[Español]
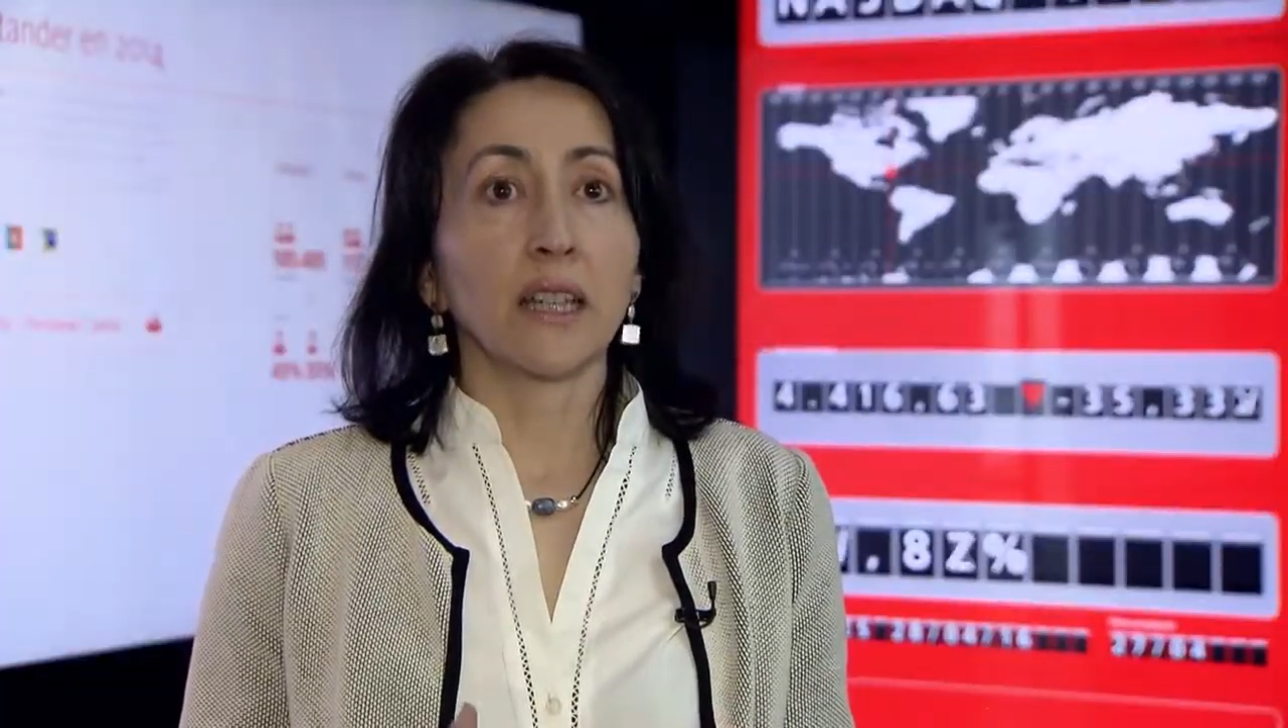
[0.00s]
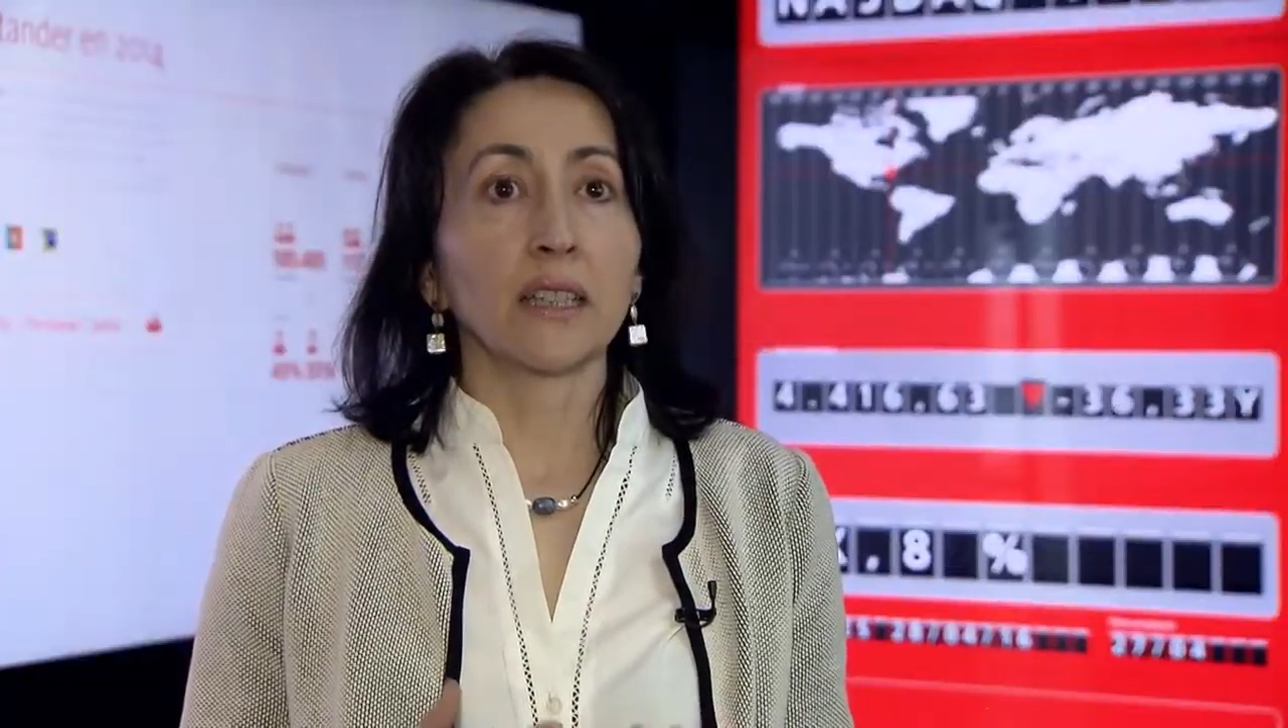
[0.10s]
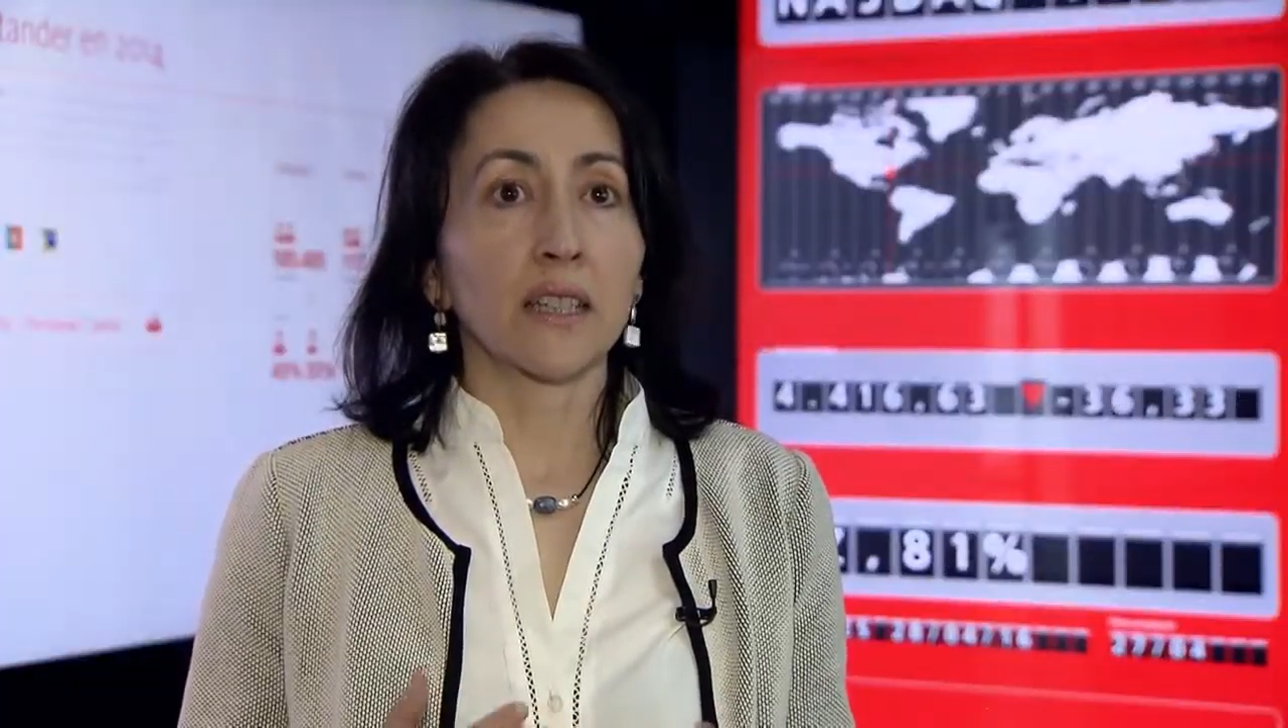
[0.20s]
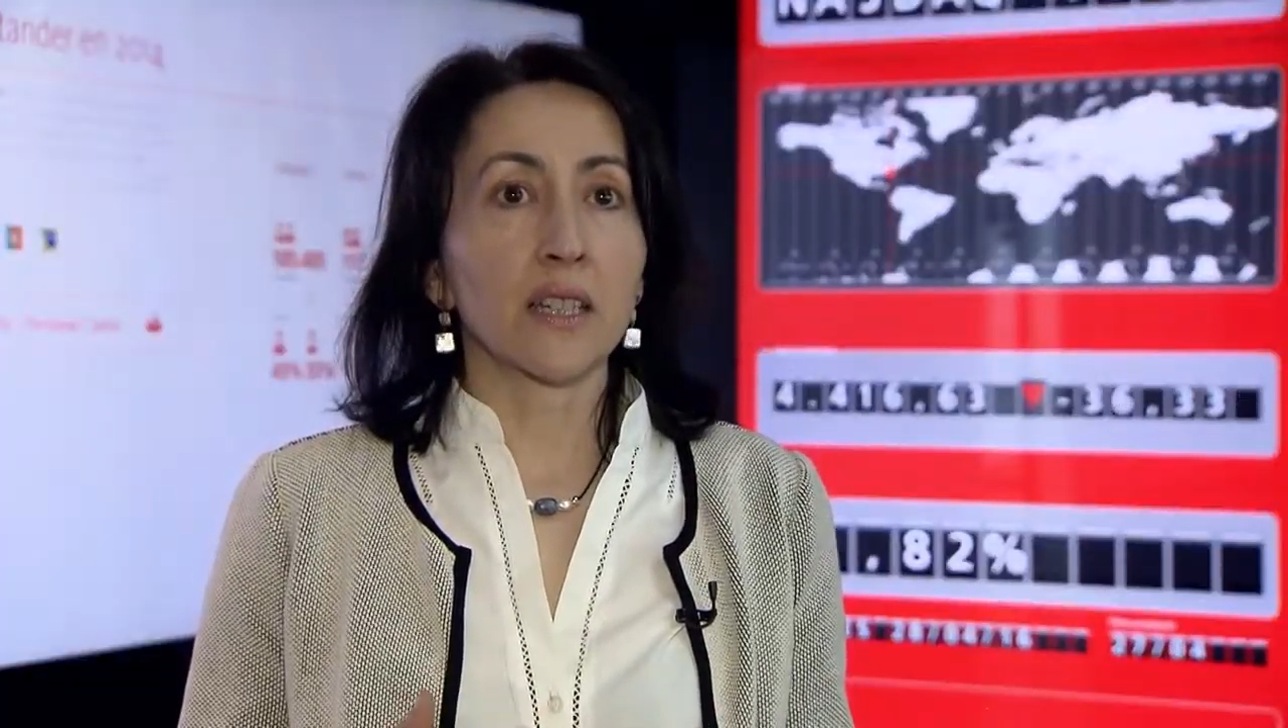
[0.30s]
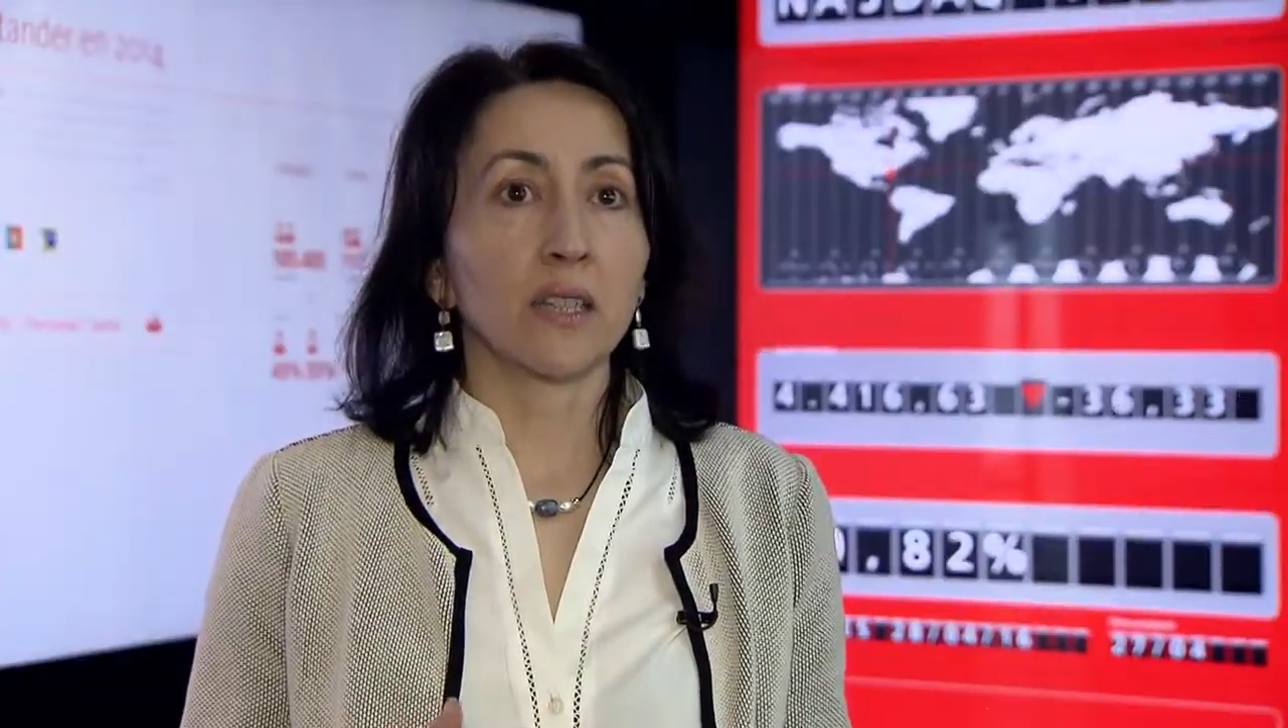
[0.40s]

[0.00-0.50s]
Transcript: la tasa